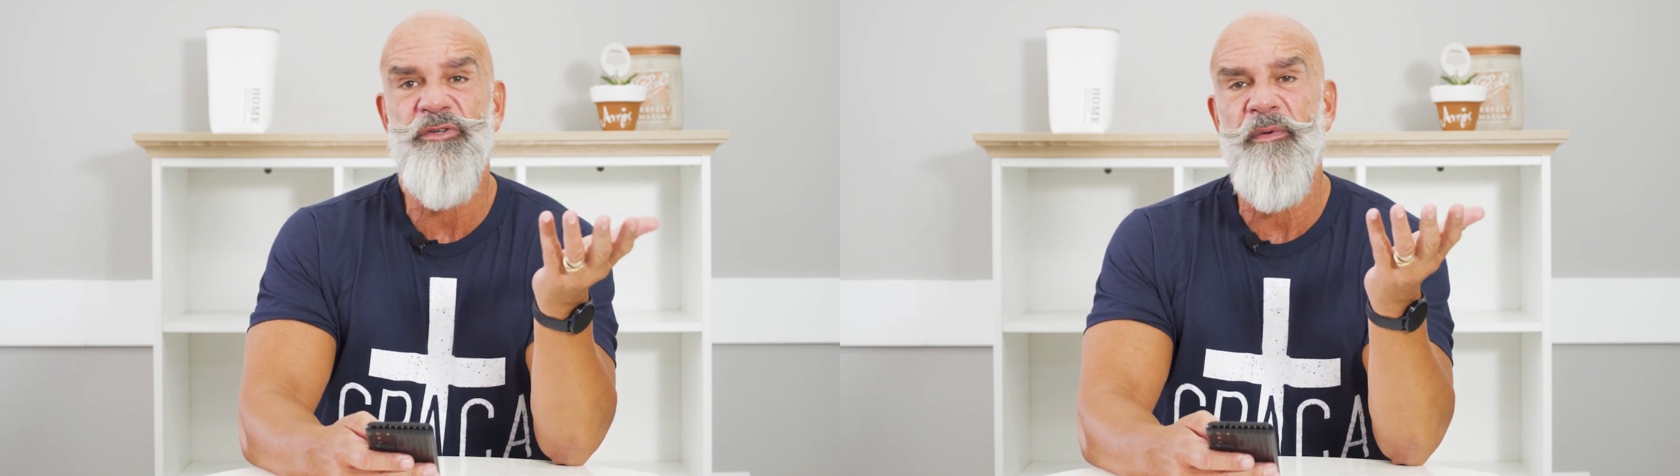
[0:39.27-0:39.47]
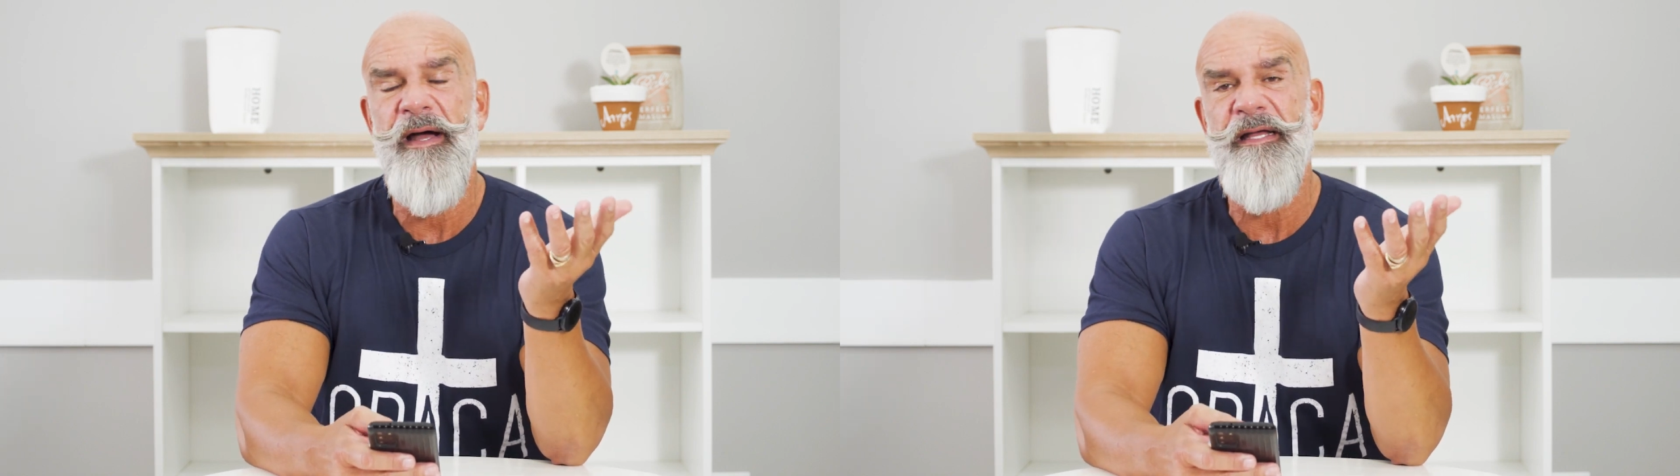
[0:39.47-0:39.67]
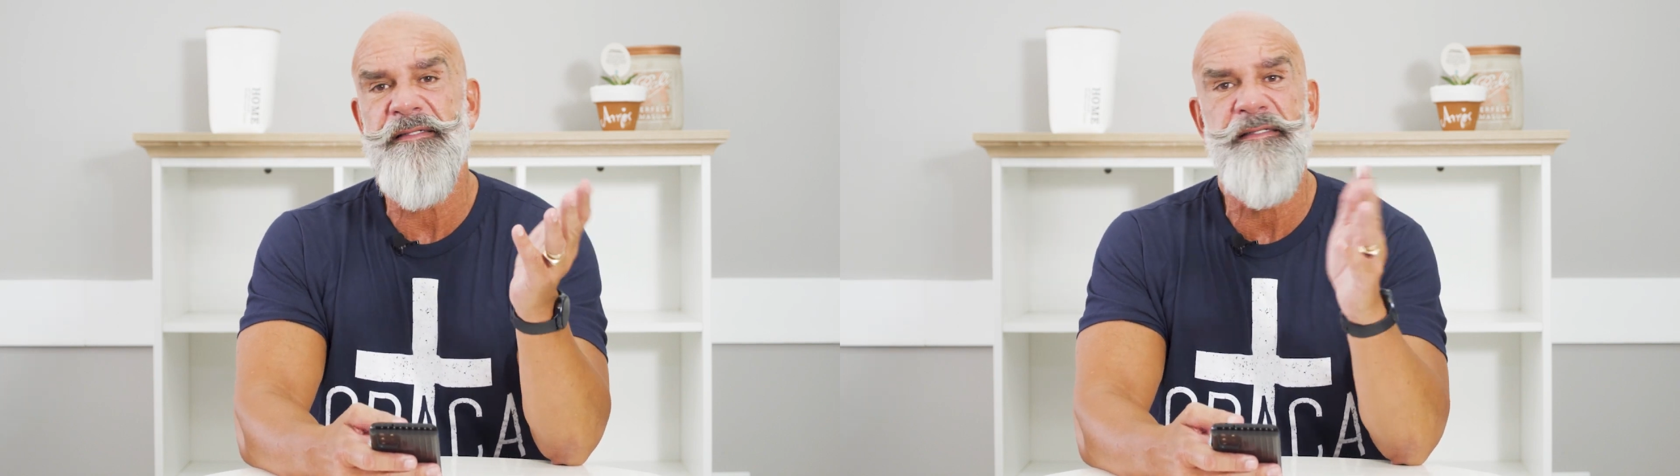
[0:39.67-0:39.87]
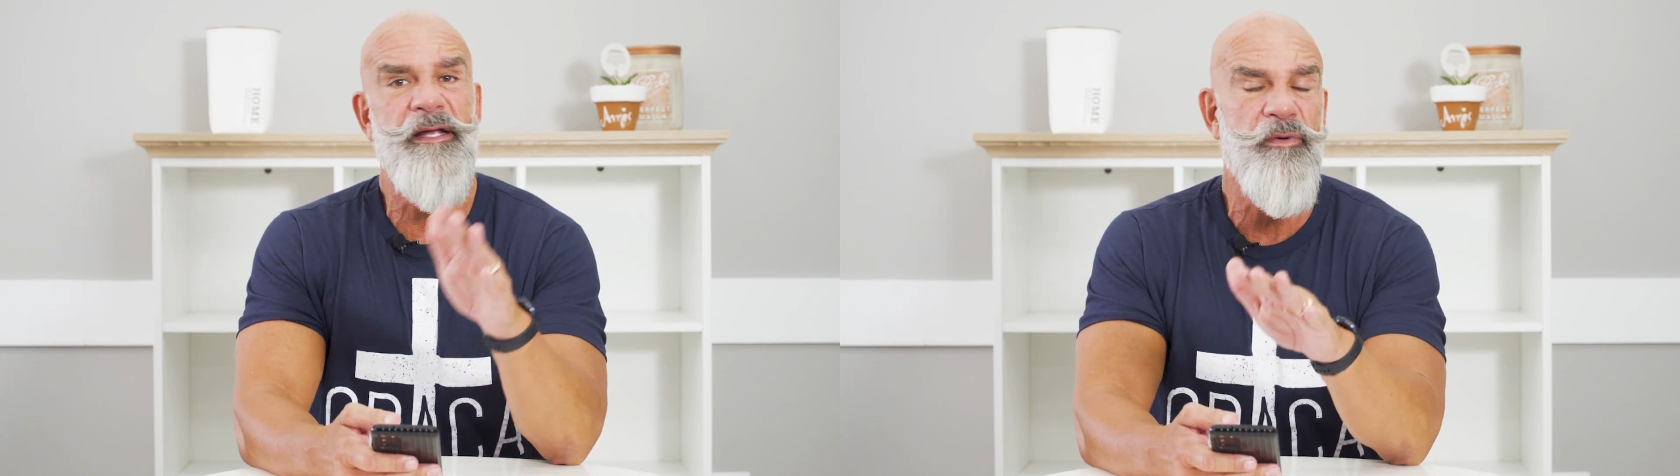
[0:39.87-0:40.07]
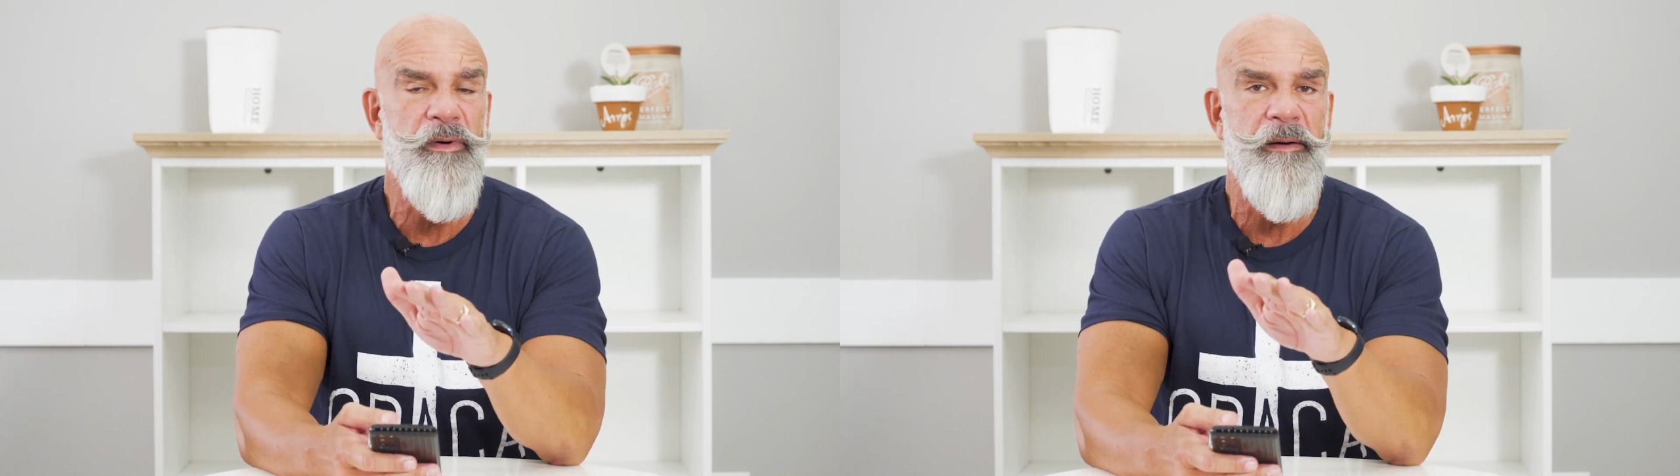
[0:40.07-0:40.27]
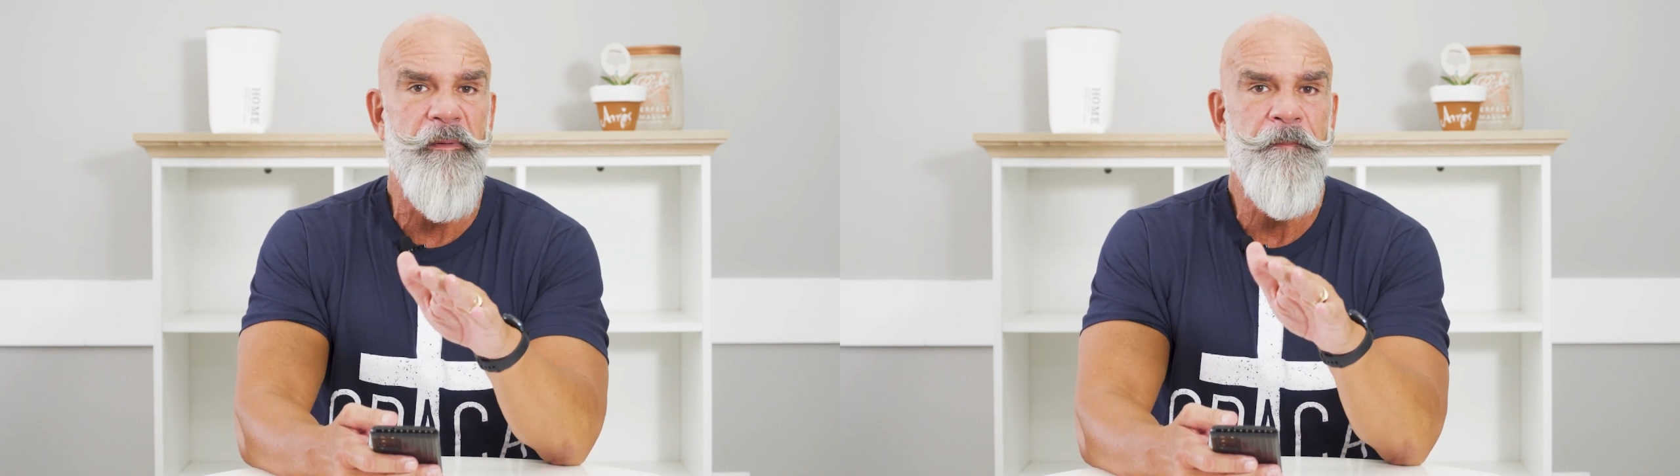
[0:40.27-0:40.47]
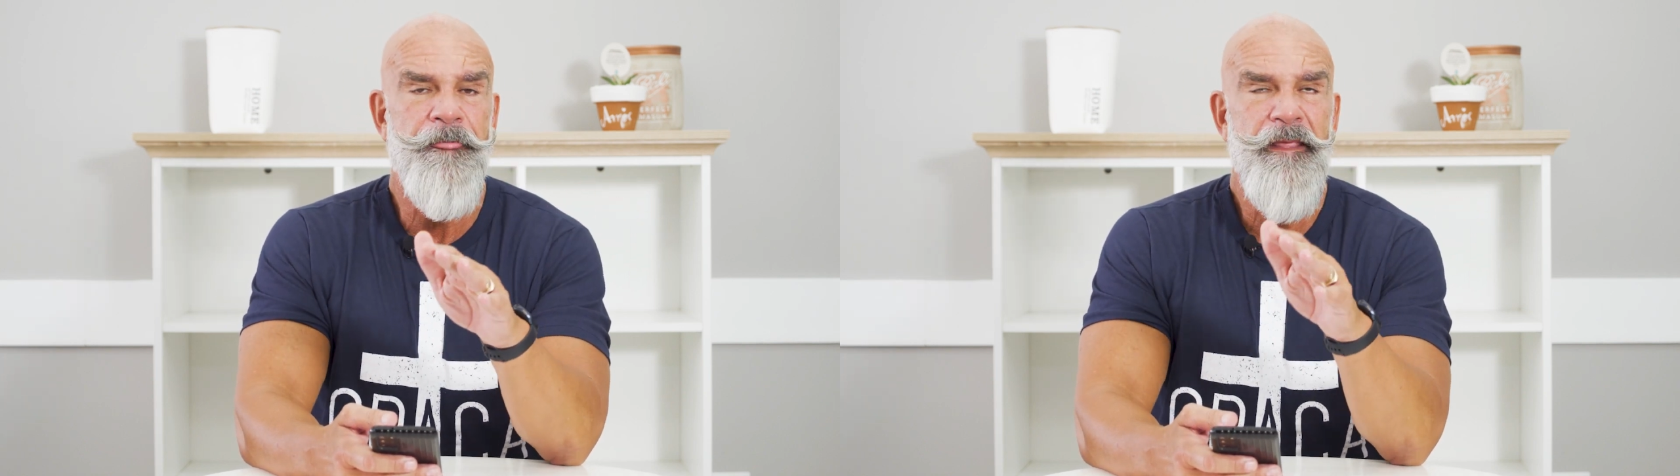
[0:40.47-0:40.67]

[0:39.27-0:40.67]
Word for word: quais eu amo.